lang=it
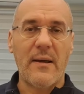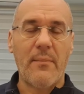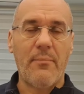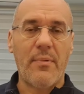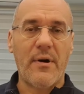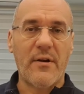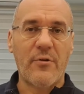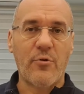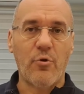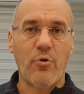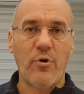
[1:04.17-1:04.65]
ha
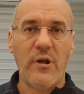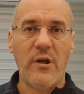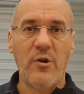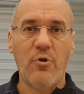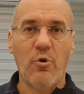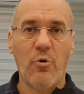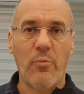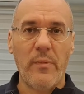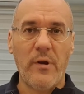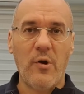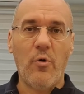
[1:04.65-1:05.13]

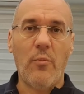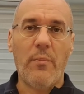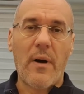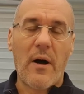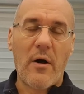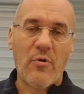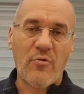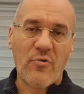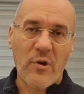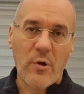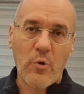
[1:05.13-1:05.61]
partorito in
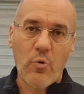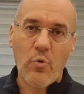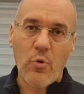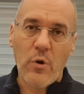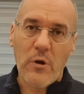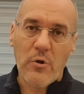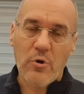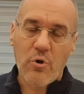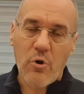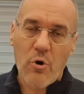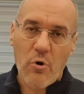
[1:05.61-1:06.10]
menopausa, in cui
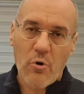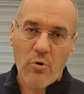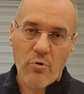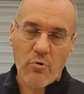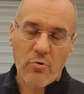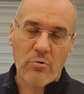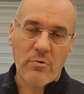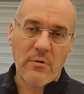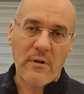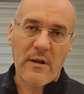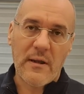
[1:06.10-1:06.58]
il
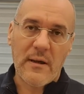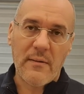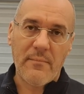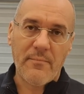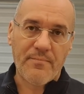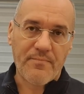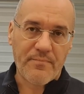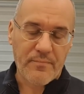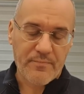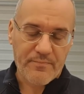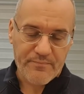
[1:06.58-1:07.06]
tono
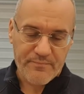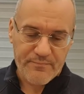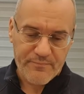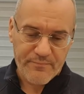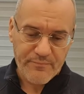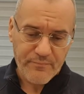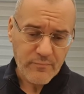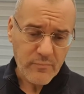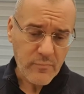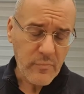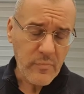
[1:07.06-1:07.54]
della
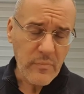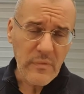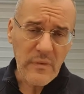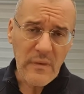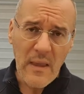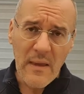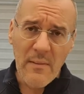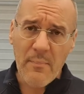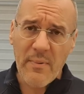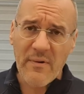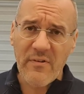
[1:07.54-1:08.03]

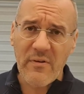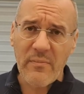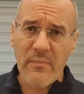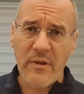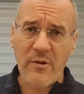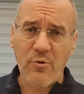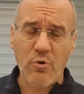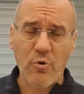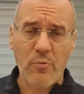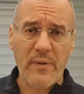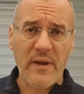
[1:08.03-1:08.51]

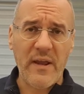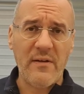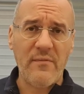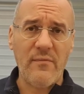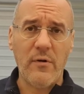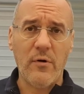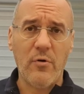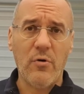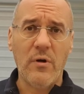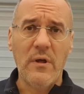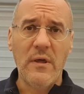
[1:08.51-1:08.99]
pavimento
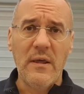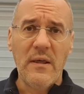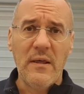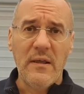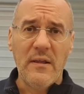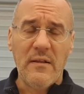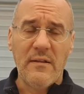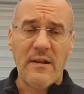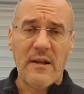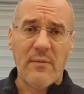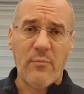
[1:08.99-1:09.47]
pelvico
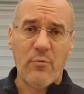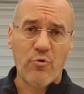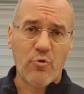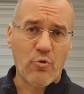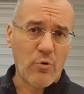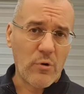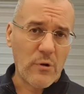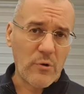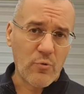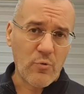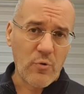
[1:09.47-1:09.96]
della
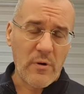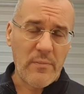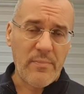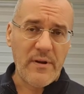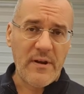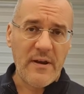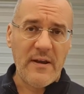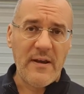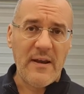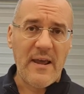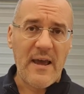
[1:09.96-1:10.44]
muscolatura
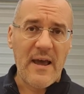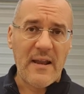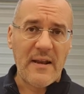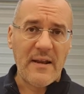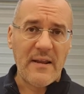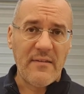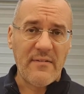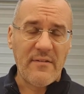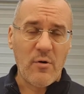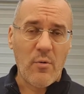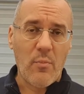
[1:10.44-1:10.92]

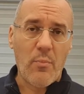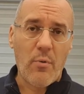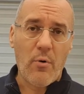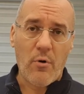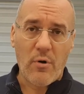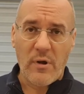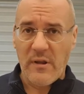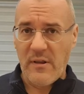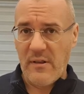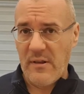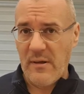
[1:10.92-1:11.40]
perineale si è un
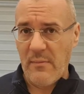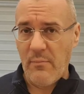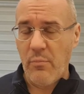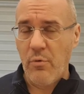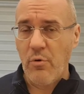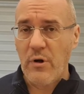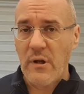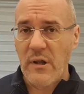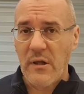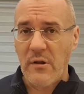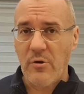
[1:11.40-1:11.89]
po'
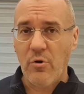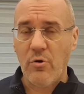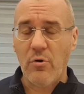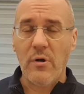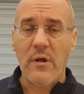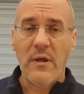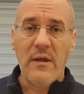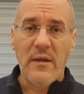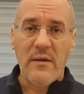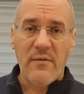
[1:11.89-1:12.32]
indebolito,